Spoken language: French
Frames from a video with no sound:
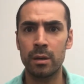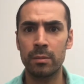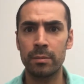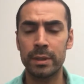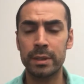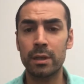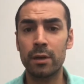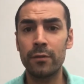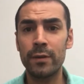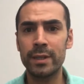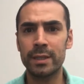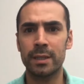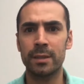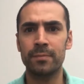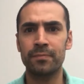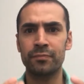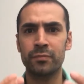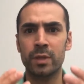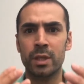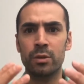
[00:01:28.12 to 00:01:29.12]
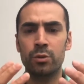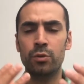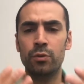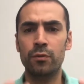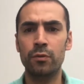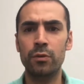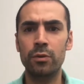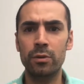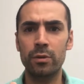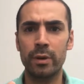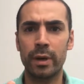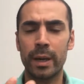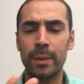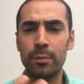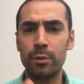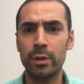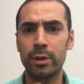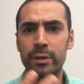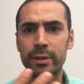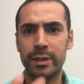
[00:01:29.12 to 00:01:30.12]
Parce qu'en fait, tu veux
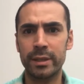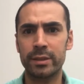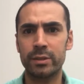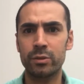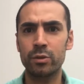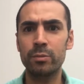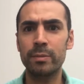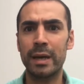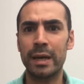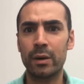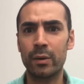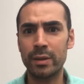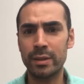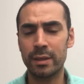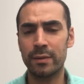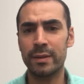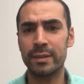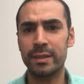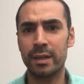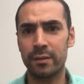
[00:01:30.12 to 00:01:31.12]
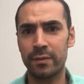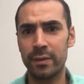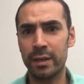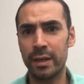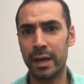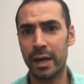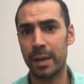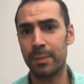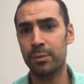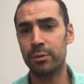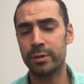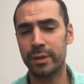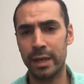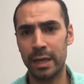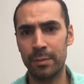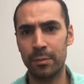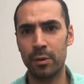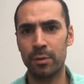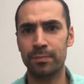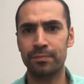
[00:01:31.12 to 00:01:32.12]
répondre à une question, mais à quoi ça va servir la réponse
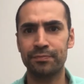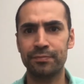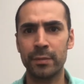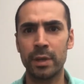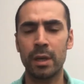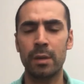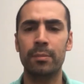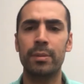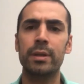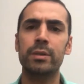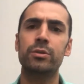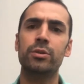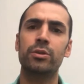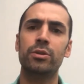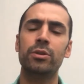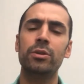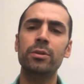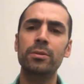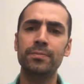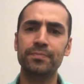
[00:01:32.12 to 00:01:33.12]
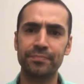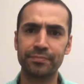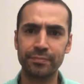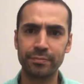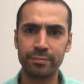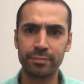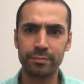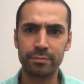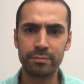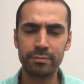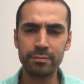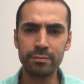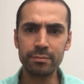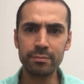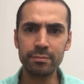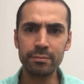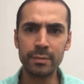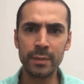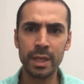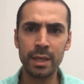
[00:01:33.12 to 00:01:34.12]
réellement Parce que
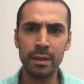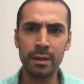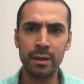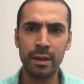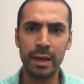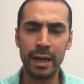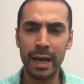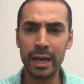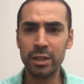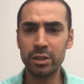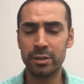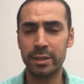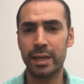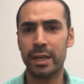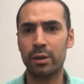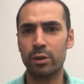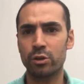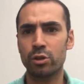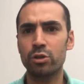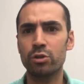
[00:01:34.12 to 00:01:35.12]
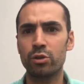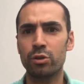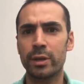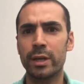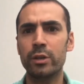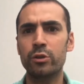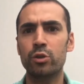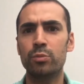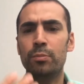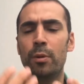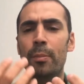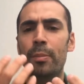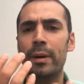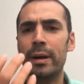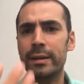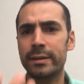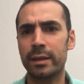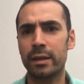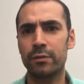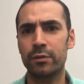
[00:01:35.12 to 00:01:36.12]
l'âge, c'est quelque chose sur lequel tu ne peux pas
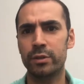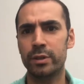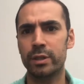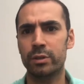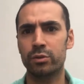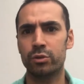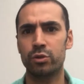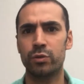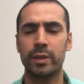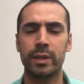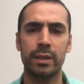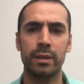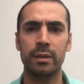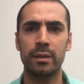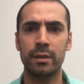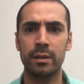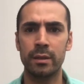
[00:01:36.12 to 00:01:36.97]
intervenir tout de suite.